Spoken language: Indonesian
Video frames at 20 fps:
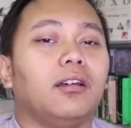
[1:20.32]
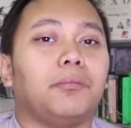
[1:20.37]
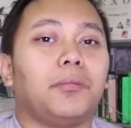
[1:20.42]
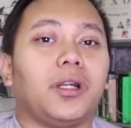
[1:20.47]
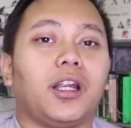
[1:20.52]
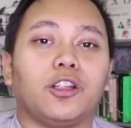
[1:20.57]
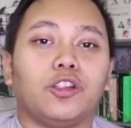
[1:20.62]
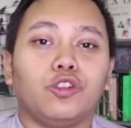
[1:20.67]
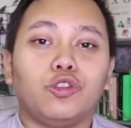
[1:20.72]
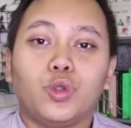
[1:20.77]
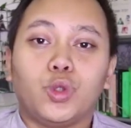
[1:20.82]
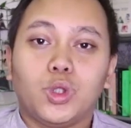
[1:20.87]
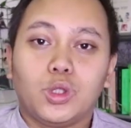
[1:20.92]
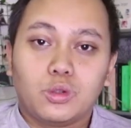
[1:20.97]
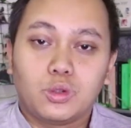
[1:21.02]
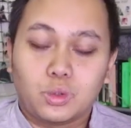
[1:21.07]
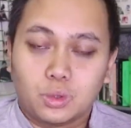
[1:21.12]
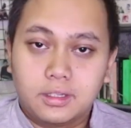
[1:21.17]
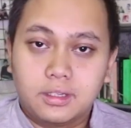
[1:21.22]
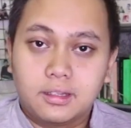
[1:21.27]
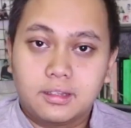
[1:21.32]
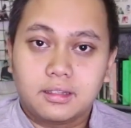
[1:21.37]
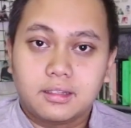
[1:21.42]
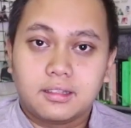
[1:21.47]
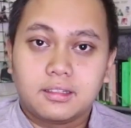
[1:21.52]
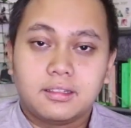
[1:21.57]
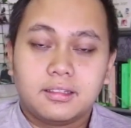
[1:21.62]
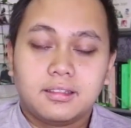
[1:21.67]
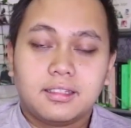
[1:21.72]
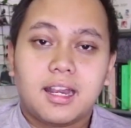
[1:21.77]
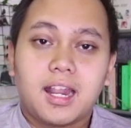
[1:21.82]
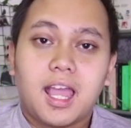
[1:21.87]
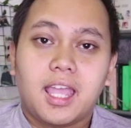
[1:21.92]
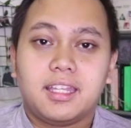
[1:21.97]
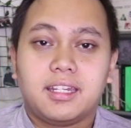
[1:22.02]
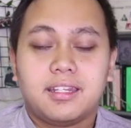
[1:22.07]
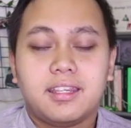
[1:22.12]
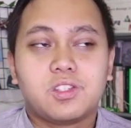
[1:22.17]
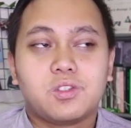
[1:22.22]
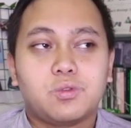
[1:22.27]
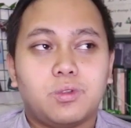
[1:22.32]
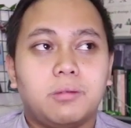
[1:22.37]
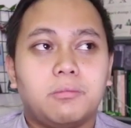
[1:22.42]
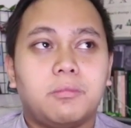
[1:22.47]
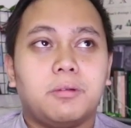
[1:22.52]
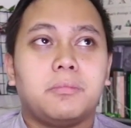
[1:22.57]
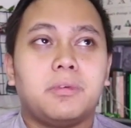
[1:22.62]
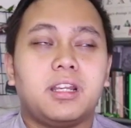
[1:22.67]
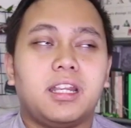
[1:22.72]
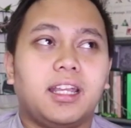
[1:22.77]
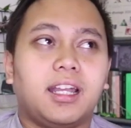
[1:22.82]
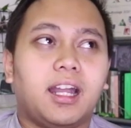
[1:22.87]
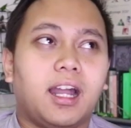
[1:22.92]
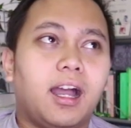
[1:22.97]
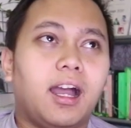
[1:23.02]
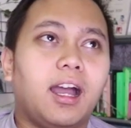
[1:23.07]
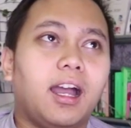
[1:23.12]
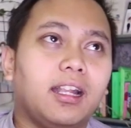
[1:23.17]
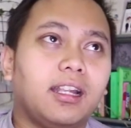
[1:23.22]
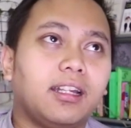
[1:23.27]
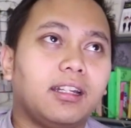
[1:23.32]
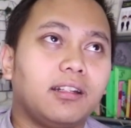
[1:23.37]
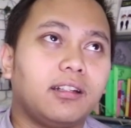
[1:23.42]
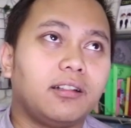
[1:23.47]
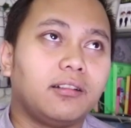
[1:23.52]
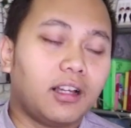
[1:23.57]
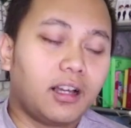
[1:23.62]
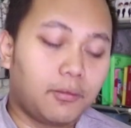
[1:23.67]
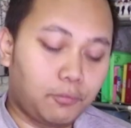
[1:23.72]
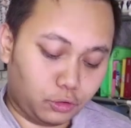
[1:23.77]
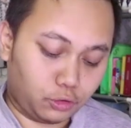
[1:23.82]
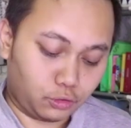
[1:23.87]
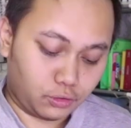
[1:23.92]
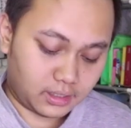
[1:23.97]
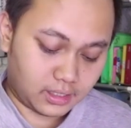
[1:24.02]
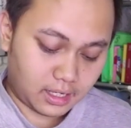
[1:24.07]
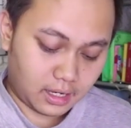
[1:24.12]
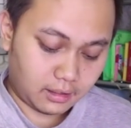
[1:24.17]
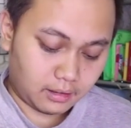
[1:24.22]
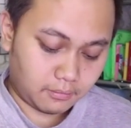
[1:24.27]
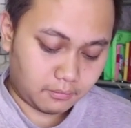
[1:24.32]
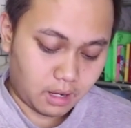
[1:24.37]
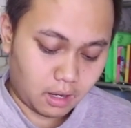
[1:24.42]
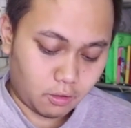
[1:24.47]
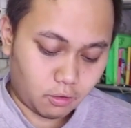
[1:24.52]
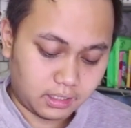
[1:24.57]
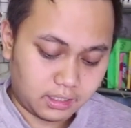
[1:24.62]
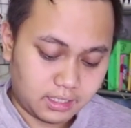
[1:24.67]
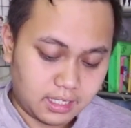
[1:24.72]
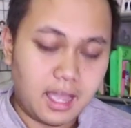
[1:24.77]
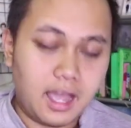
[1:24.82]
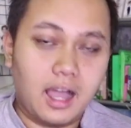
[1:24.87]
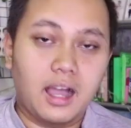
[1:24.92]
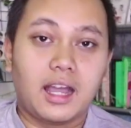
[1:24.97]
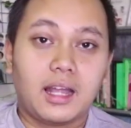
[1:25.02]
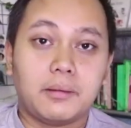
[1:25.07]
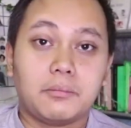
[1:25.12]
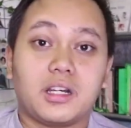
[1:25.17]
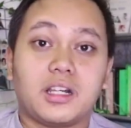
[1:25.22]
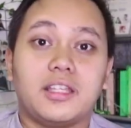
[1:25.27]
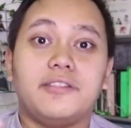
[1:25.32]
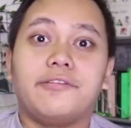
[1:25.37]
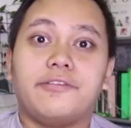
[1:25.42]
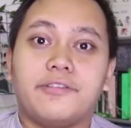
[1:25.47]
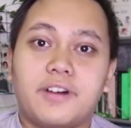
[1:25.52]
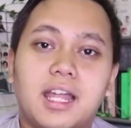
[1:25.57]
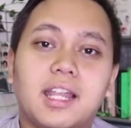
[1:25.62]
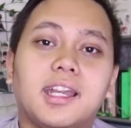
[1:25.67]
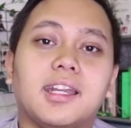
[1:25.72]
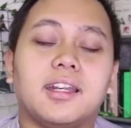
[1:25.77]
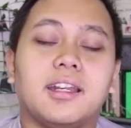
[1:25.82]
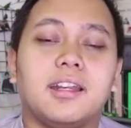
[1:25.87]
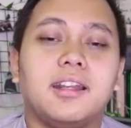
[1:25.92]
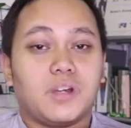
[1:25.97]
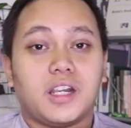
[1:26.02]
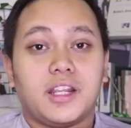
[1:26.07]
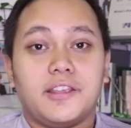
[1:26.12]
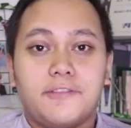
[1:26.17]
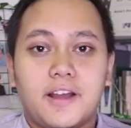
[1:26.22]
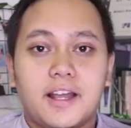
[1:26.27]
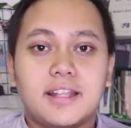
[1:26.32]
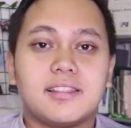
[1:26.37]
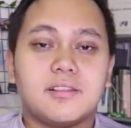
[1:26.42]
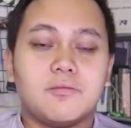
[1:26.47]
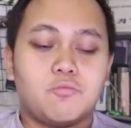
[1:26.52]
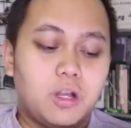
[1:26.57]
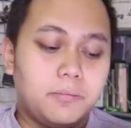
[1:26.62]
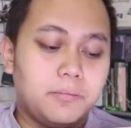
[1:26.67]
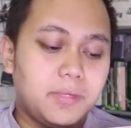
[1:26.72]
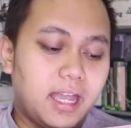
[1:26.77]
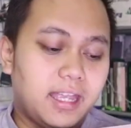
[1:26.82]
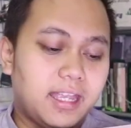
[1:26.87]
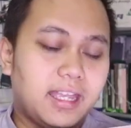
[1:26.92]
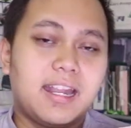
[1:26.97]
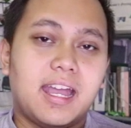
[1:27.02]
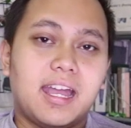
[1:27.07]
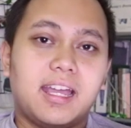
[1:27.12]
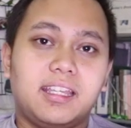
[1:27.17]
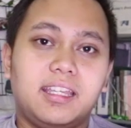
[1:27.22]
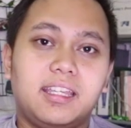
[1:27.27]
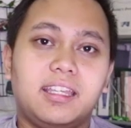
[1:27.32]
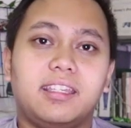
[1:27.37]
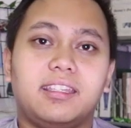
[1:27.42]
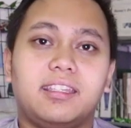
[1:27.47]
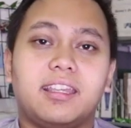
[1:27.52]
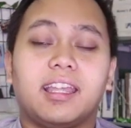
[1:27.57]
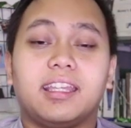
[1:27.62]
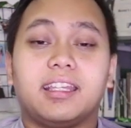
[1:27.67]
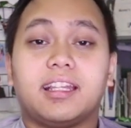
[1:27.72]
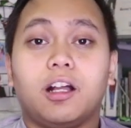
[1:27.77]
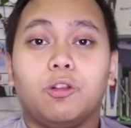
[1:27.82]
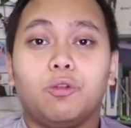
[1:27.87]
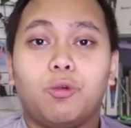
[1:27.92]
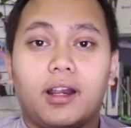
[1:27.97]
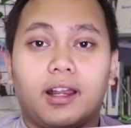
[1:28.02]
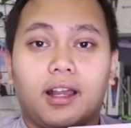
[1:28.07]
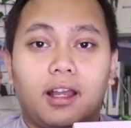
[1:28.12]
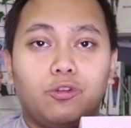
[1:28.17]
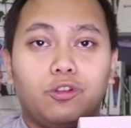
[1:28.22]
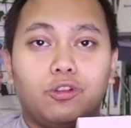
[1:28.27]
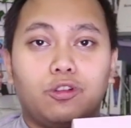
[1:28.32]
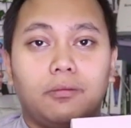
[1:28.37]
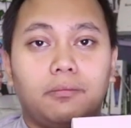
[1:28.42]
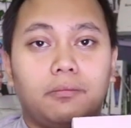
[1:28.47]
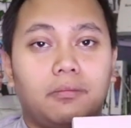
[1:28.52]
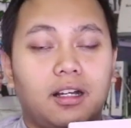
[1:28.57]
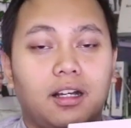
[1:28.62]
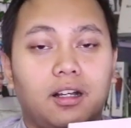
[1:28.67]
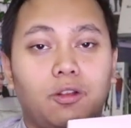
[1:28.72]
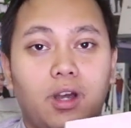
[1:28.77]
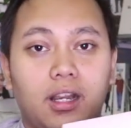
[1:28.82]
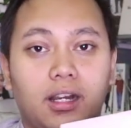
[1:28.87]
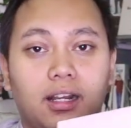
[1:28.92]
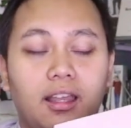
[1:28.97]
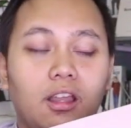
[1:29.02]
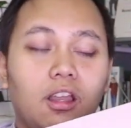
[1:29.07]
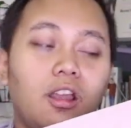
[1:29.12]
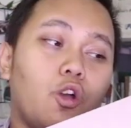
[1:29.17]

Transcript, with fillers: mereka tuh nuntut dan akhirnya Swing memberikan keputusan bahwa dia akan merifan merifan semua biaya dari yang kita keluarkan untuk mengeluar